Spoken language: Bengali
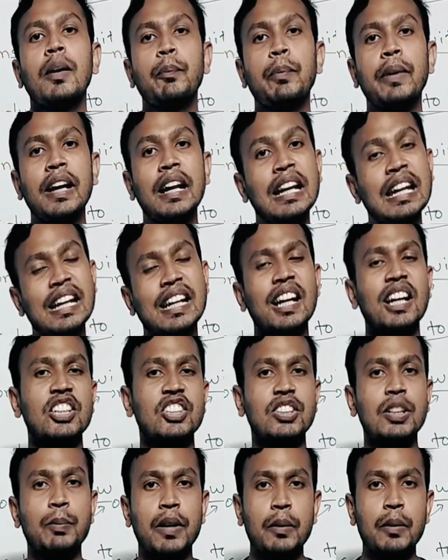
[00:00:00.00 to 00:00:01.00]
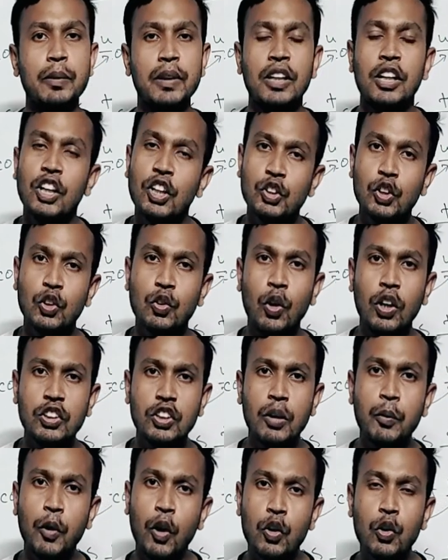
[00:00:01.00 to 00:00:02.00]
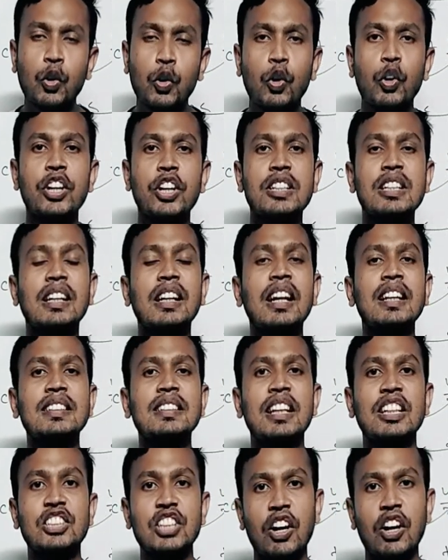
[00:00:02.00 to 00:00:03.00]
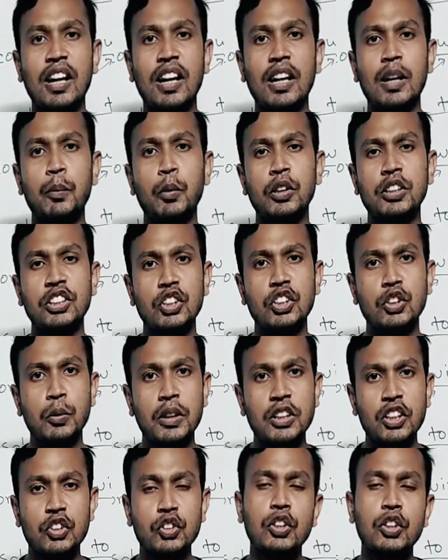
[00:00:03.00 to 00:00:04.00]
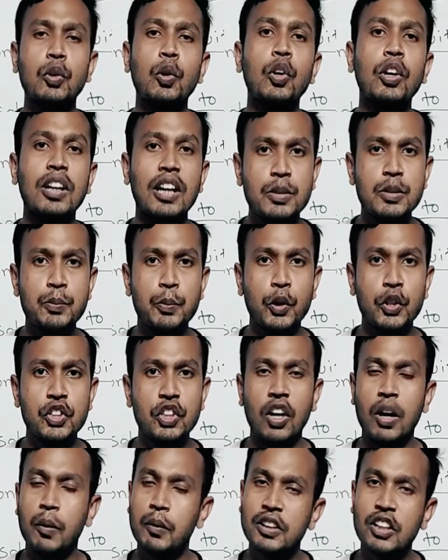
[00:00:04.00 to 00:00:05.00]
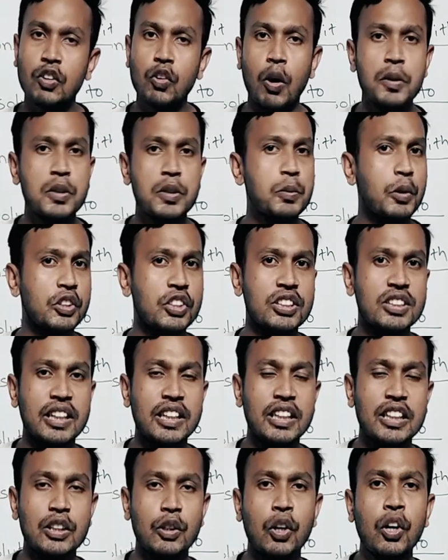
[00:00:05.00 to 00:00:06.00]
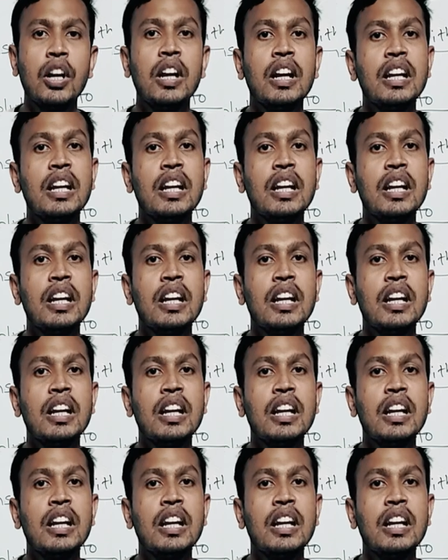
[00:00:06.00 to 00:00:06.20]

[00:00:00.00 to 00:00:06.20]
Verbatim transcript: পেয়ে লিখে আসতে পারবে তো কথা হবে অন্য কোনো একটি ক্লাসে আর যাওয়ার আগে বলতেছি তোমাদের যদি কোনো ক্লাস প্রয়োজন হয় আমাদের কমেন্টস বক্সে জানিয়ে দেও